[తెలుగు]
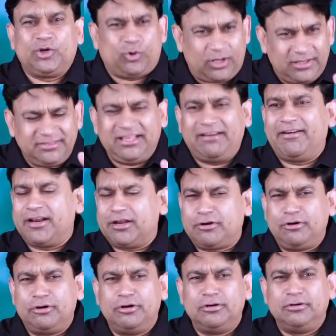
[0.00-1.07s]

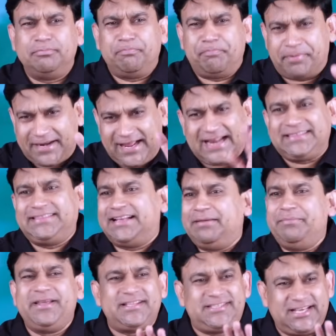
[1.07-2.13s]
కొంతవరకు ప్రార్థన
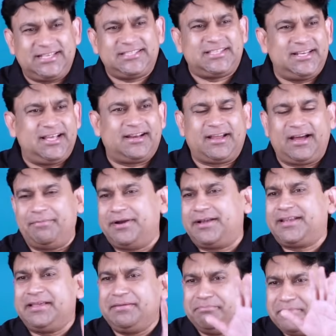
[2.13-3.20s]
మీరు చేస్తున్నారు
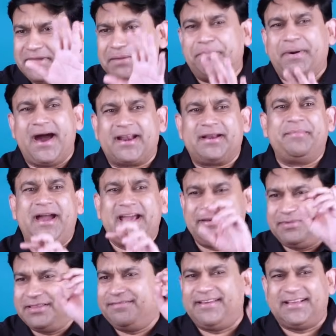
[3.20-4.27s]
కాబట్టి మీ భారం ఆయన
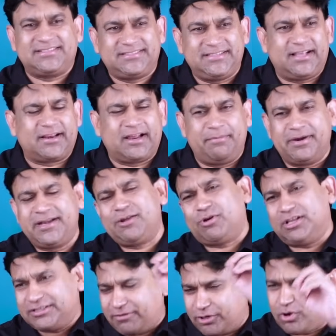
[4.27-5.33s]
మీద వేస్తున్నారు కాబట్టి
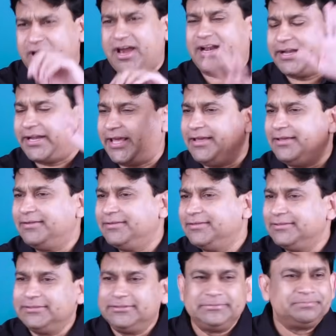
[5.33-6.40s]
కొంతవరకు కరెక్టే
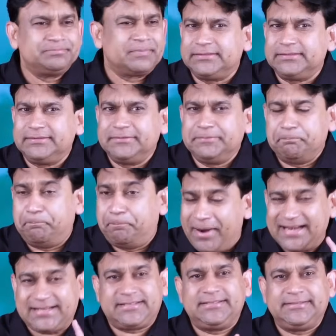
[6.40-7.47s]

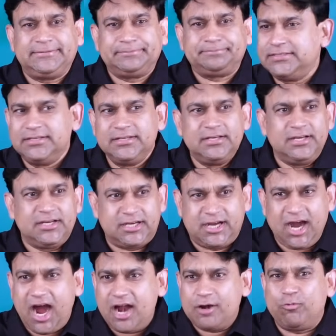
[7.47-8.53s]
బట్
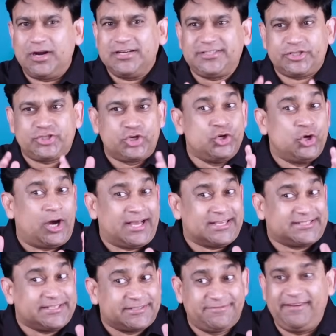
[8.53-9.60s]
గాడ్ వాంట్స్ అస్ టు నో
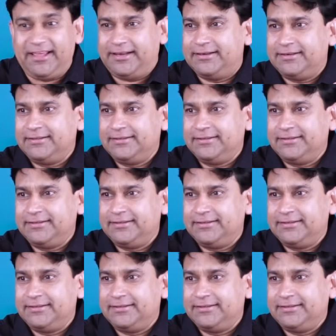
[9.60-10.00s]
హస్ హిజ్ విల్